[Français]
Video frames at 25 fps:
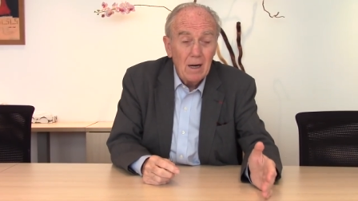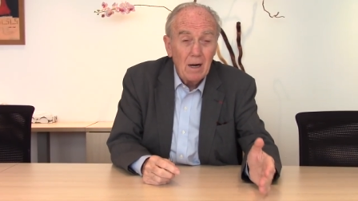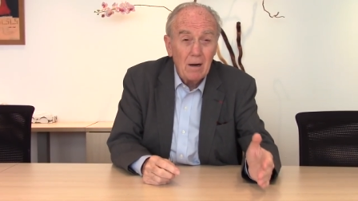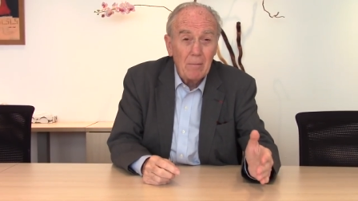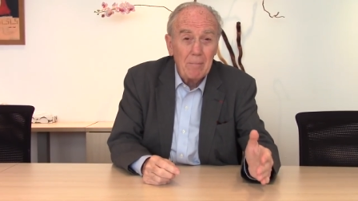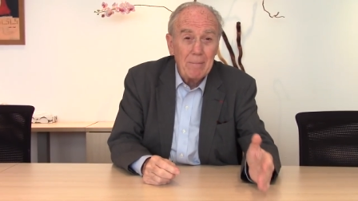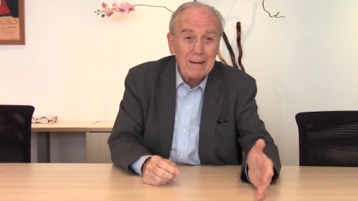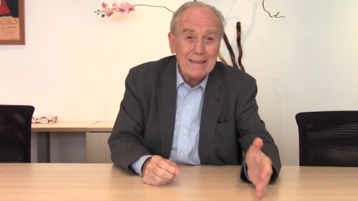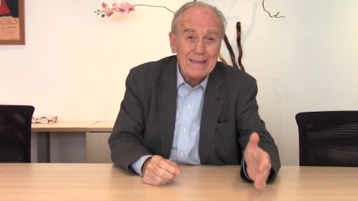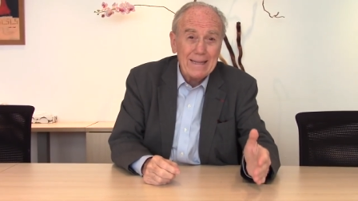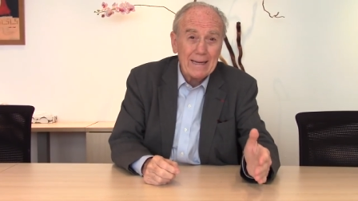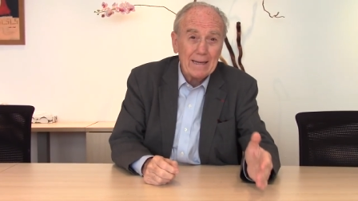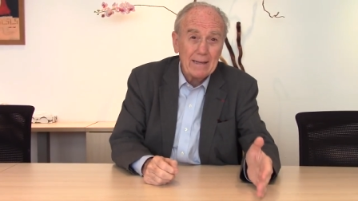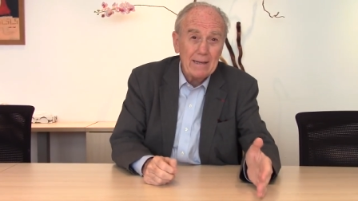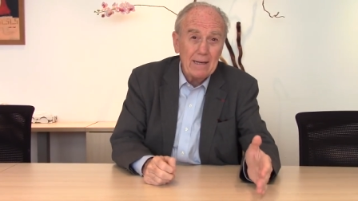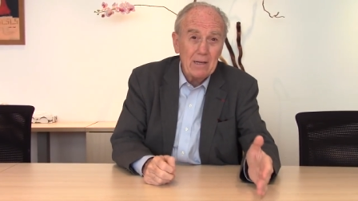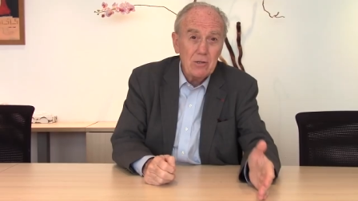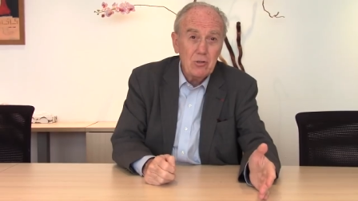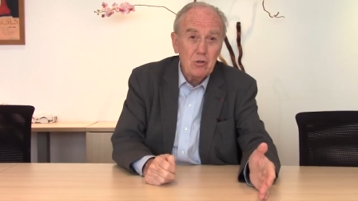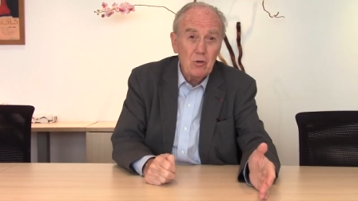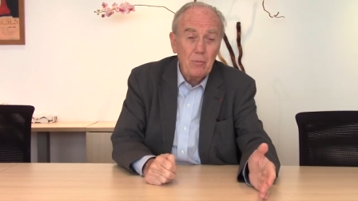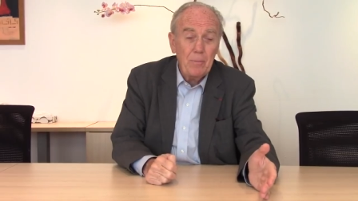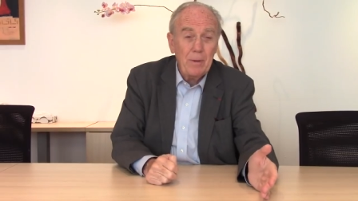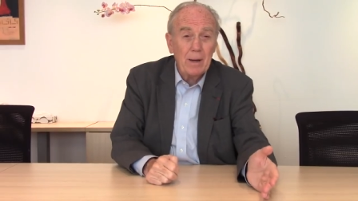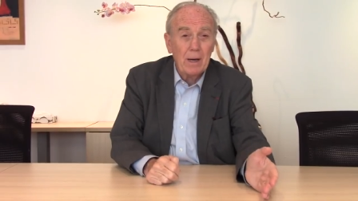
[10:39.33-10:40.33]
en
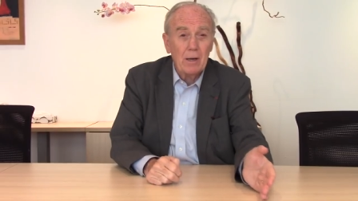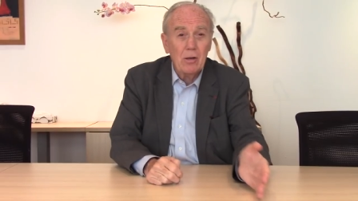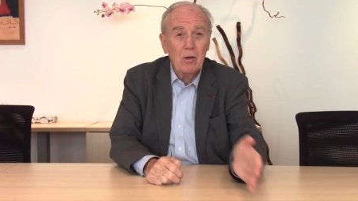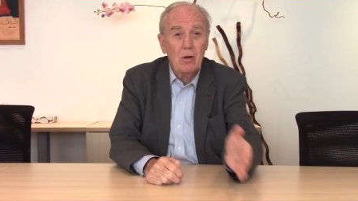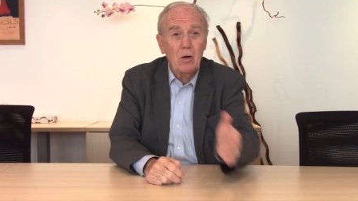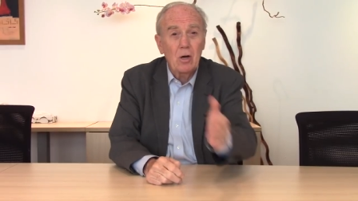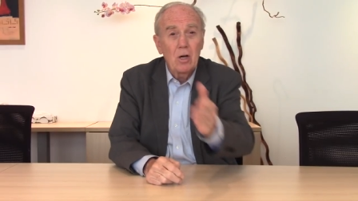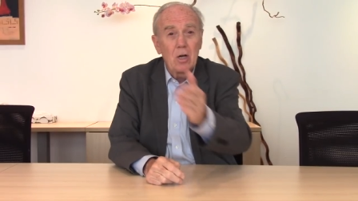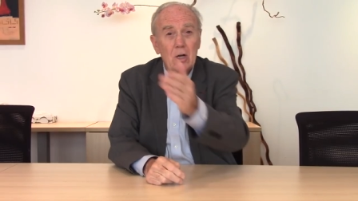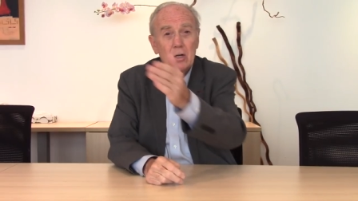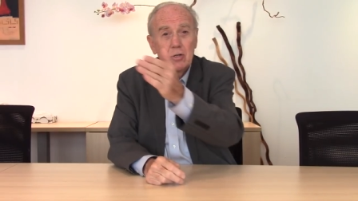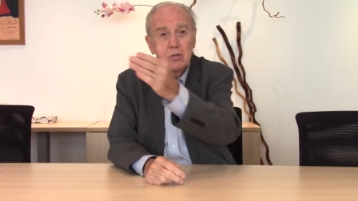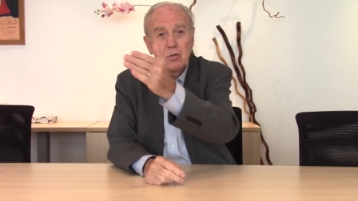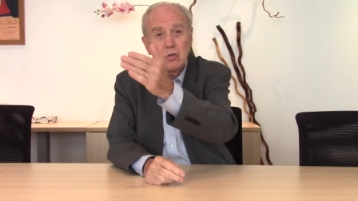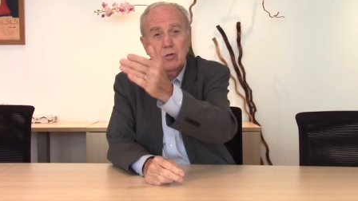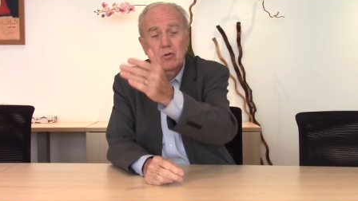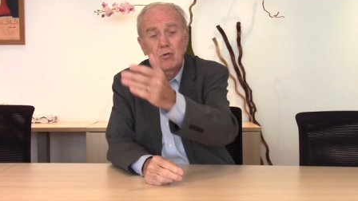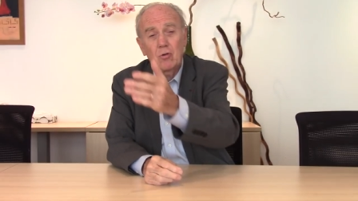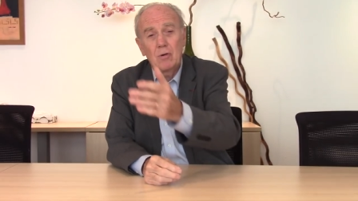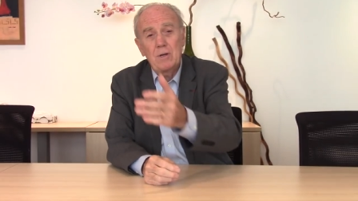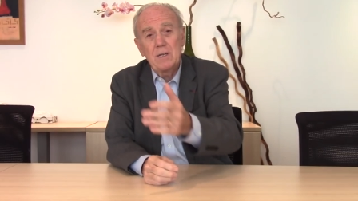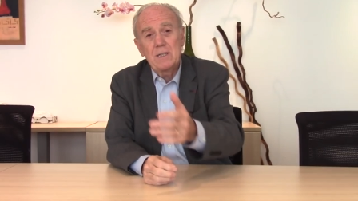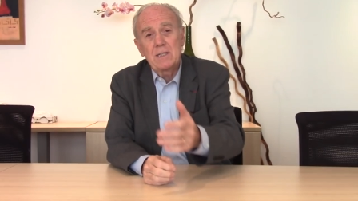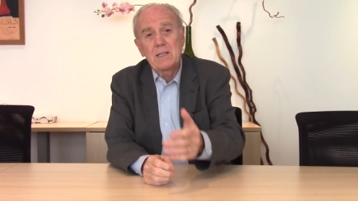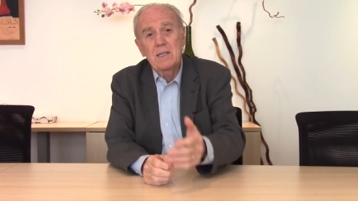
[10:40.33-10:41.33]
maternelle supérieure
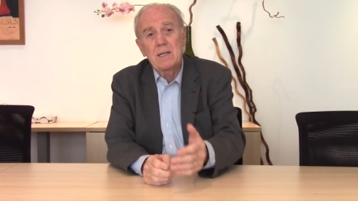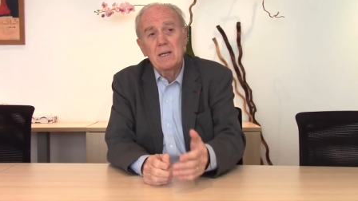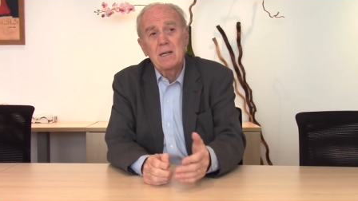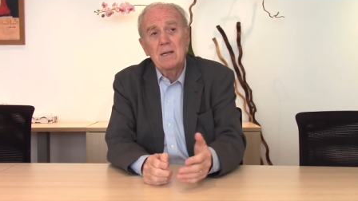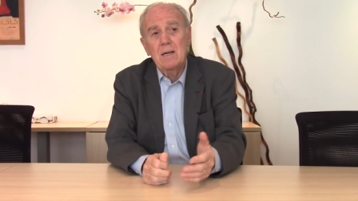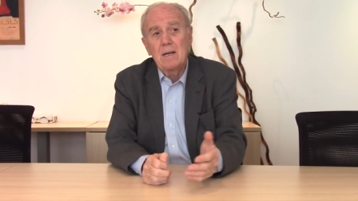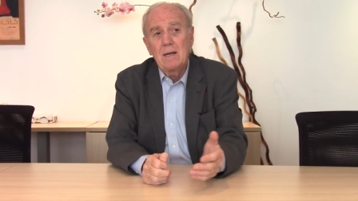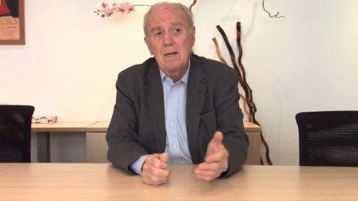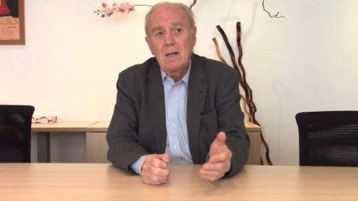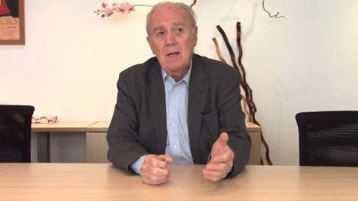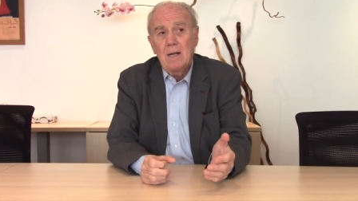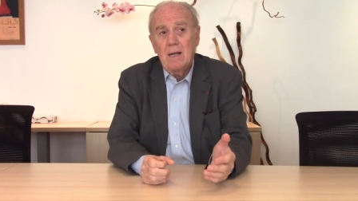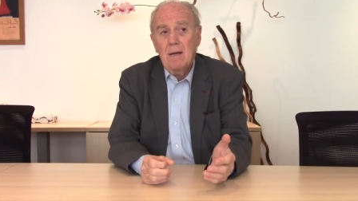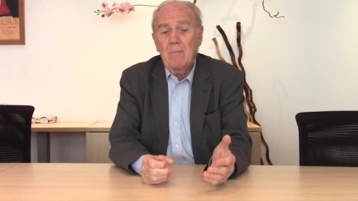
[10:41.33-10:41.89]
jusqu'au lycéen.